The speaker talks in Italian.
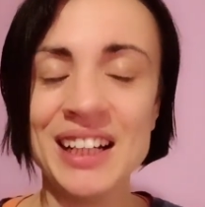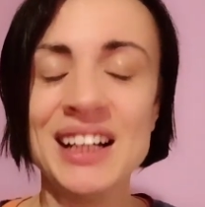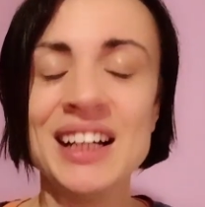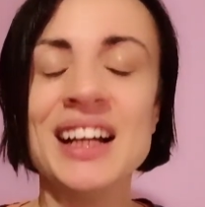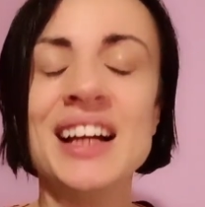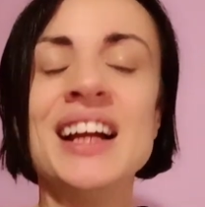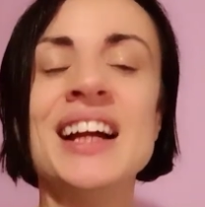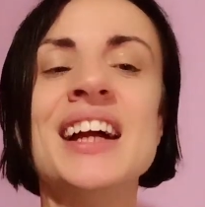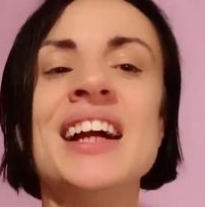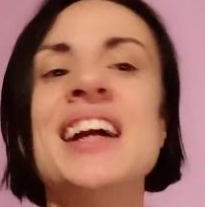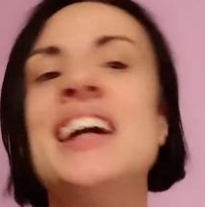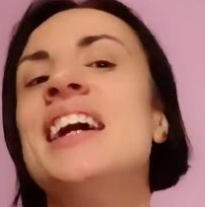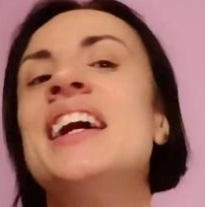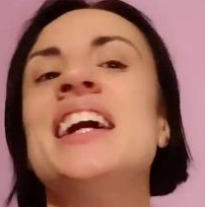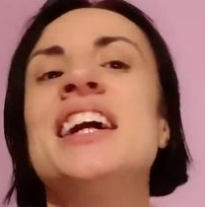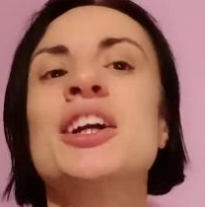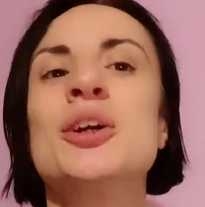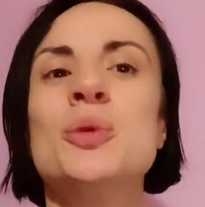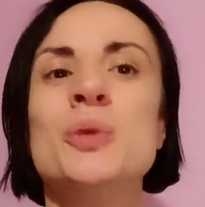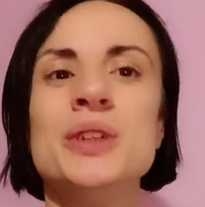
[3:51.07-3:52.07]
Eh,
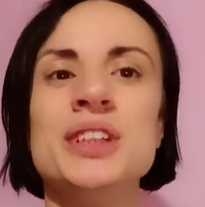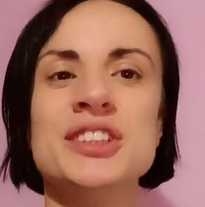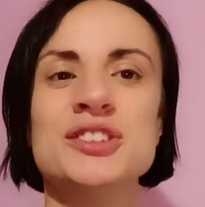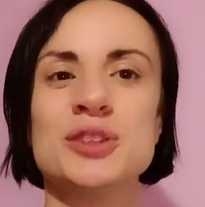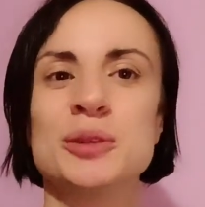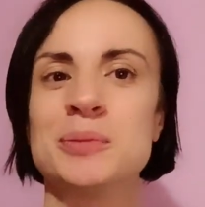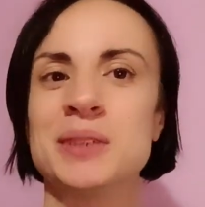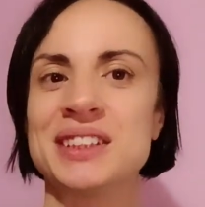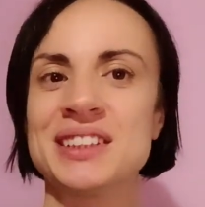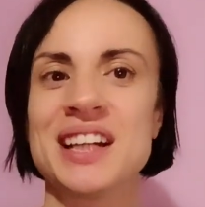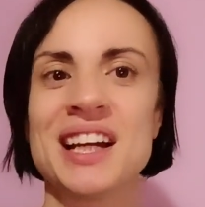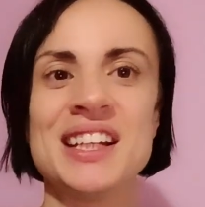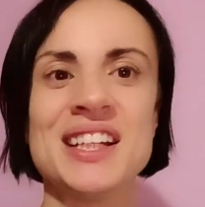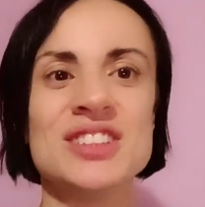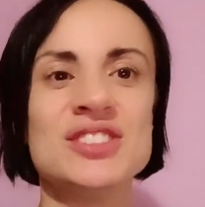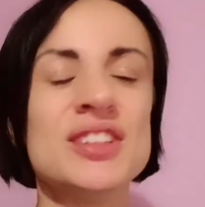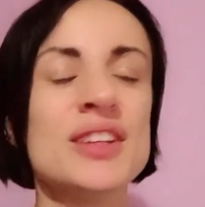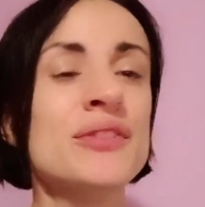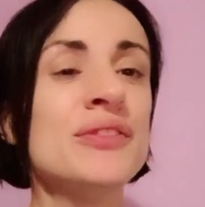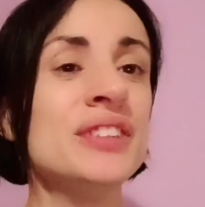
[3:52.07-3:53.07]
e qui insomma Tania
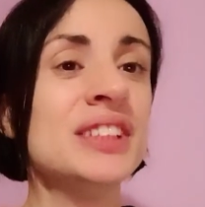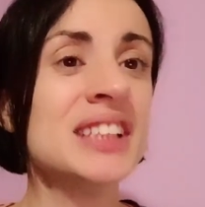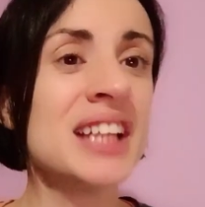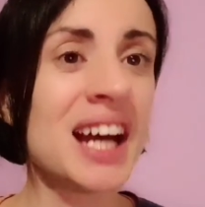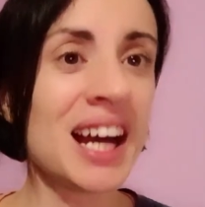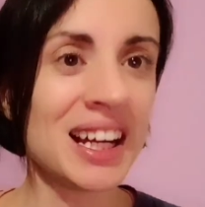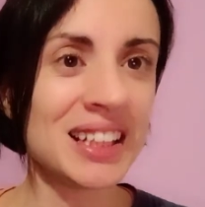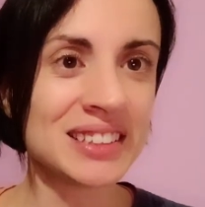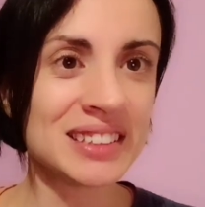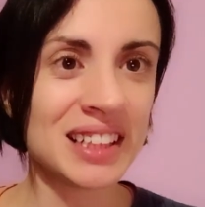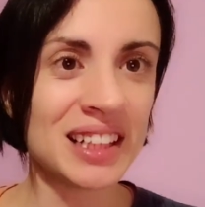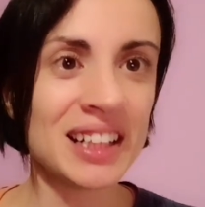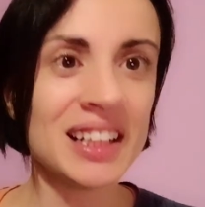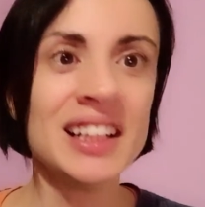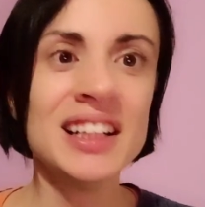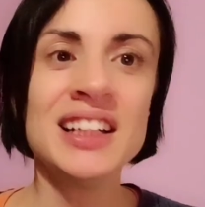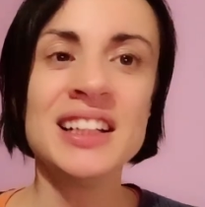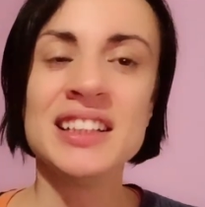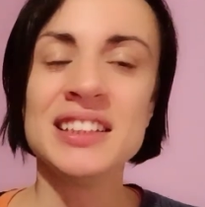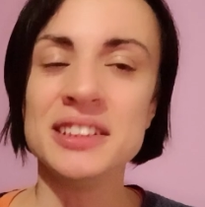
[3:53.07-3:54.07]
si è fidata
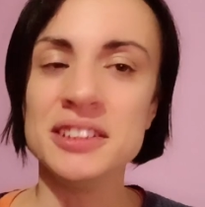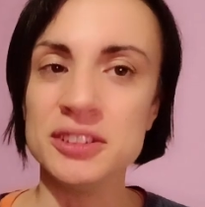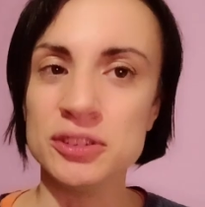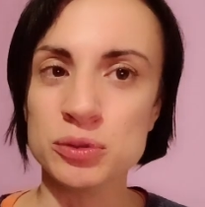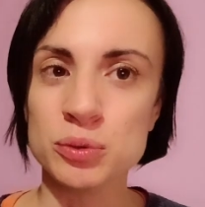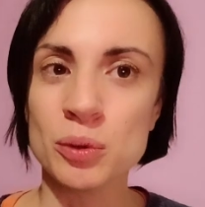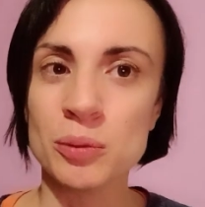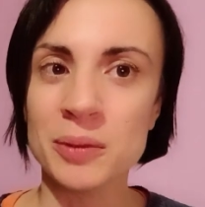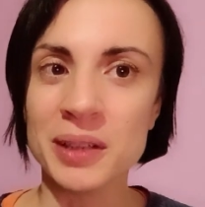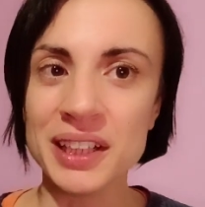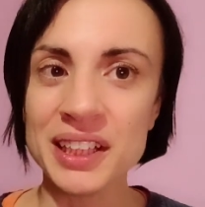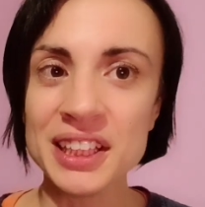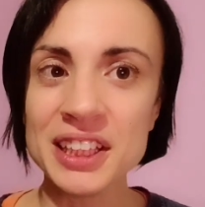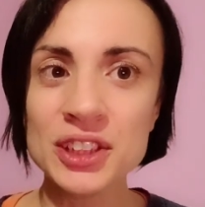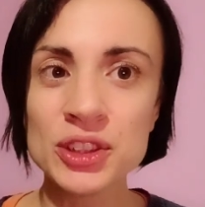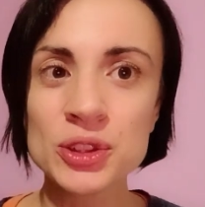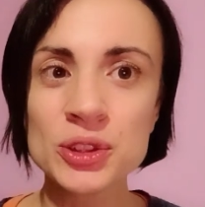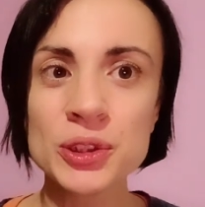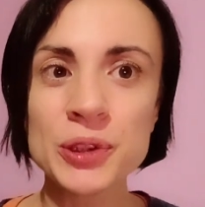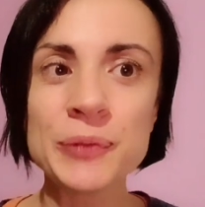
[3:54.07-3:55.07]
di suo
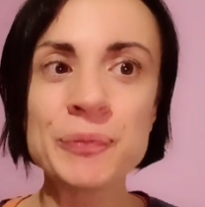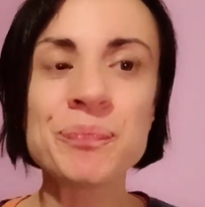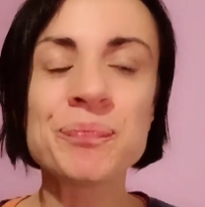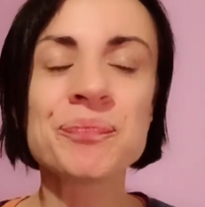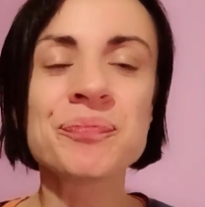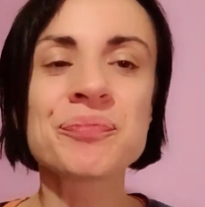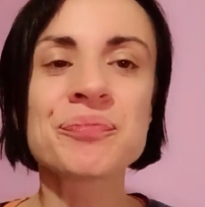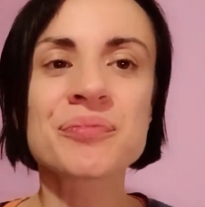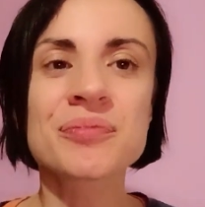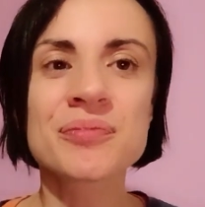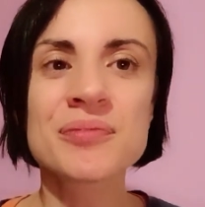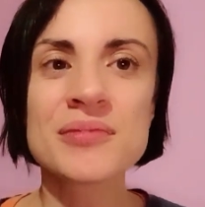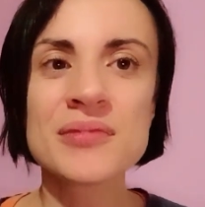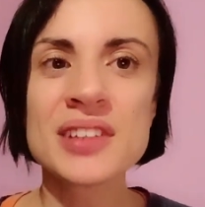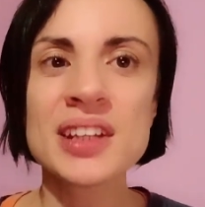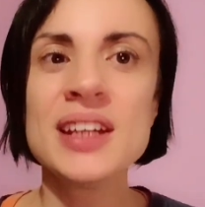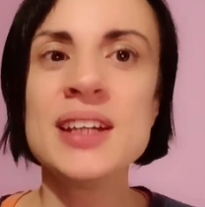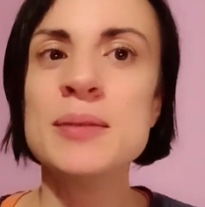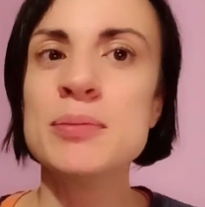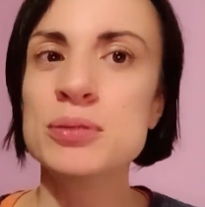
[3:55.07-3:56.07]
marito
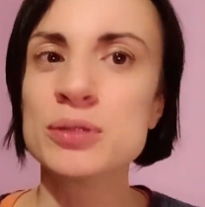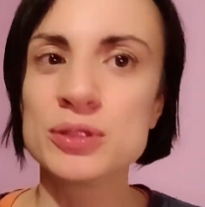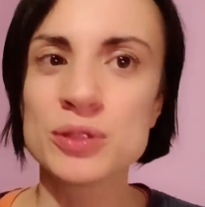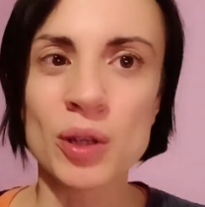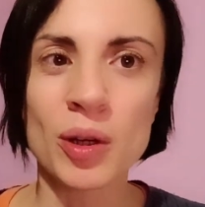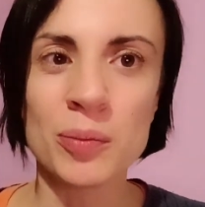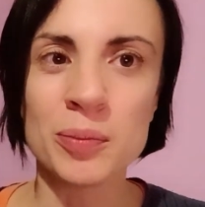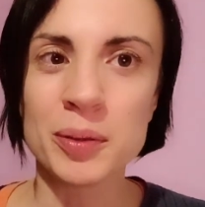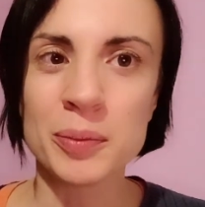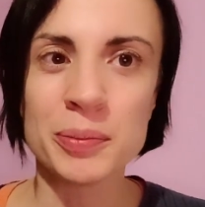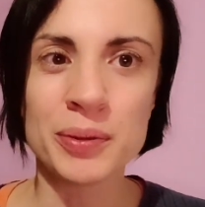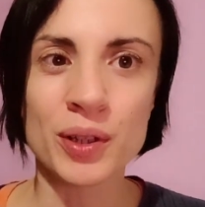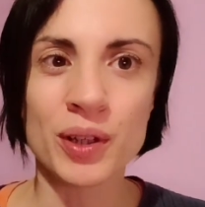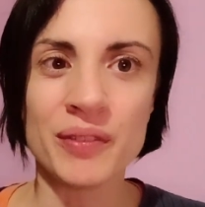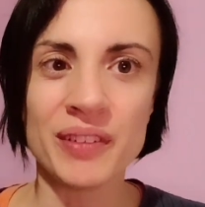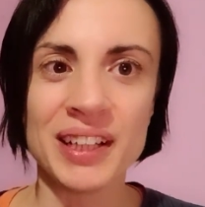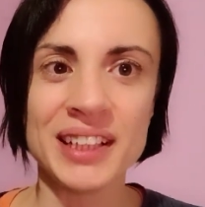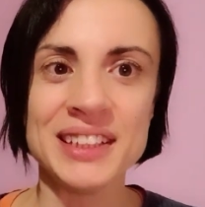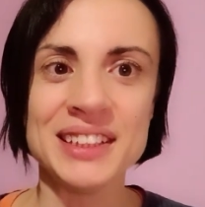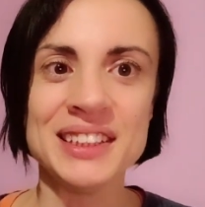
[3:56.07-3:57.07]
e purtroppo però
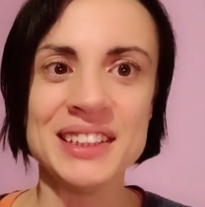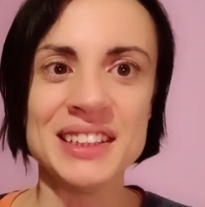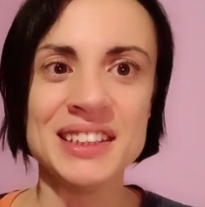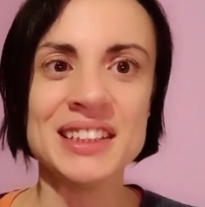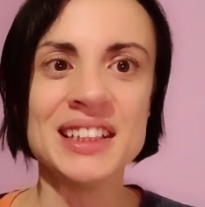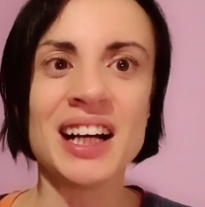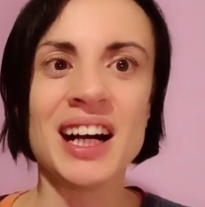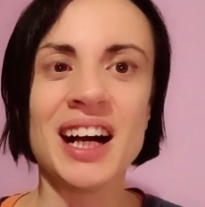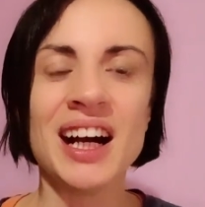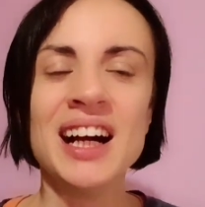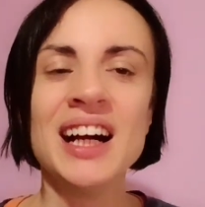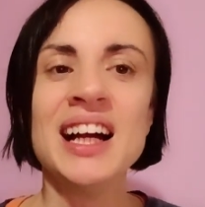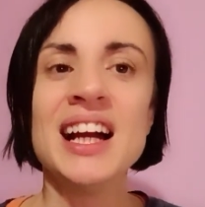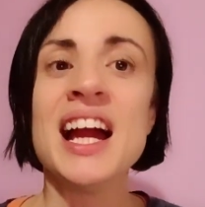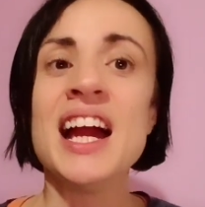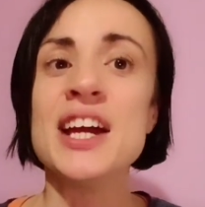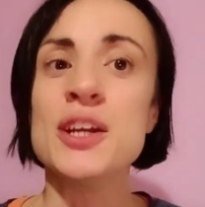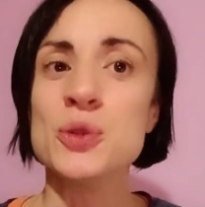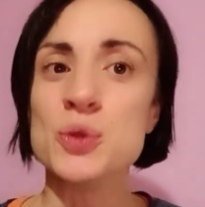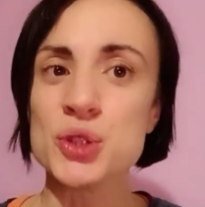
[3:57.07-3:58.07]
Valentina
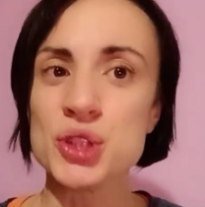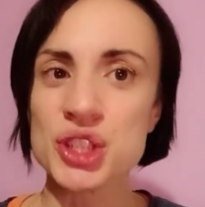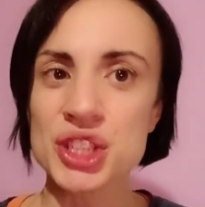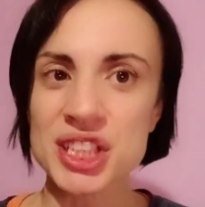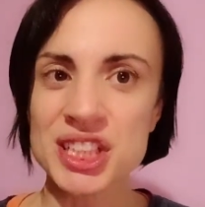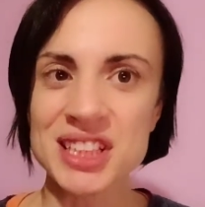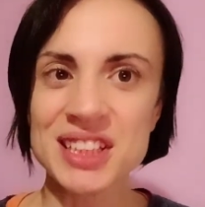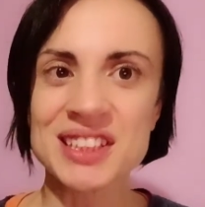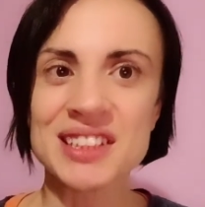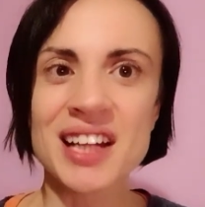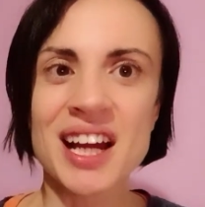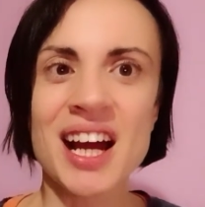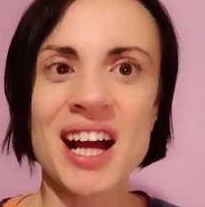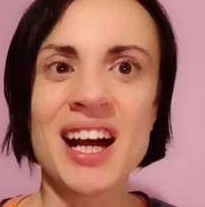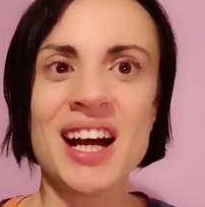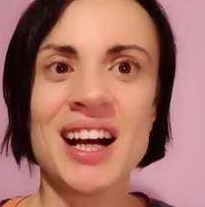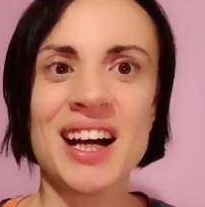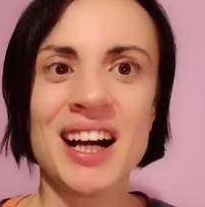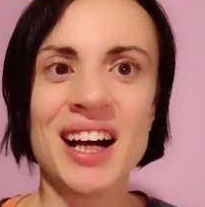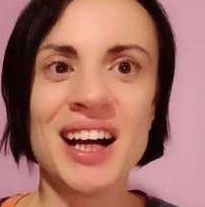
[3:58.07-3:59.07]
è
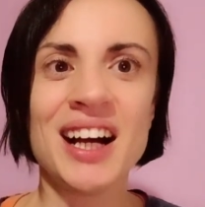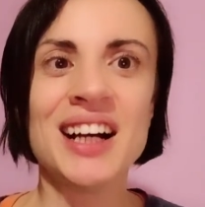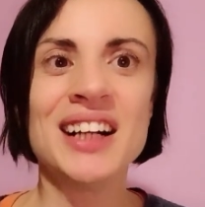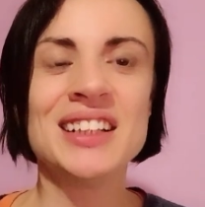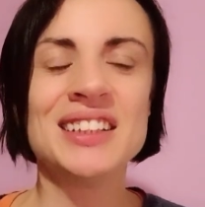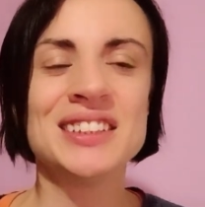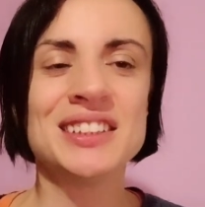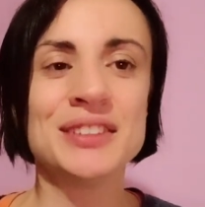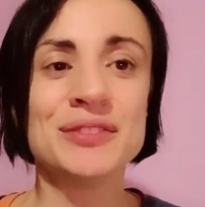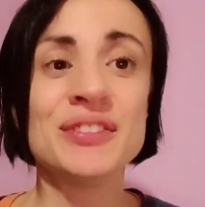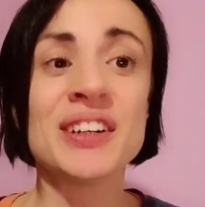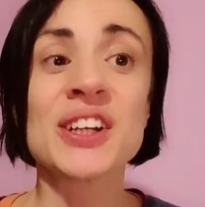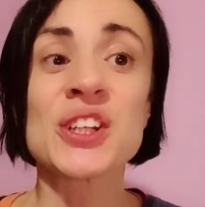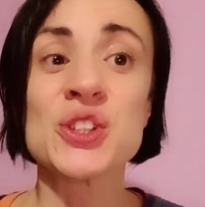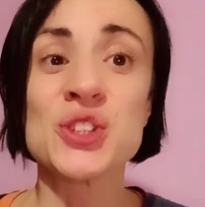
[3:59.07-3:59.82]
riuscita a uh, far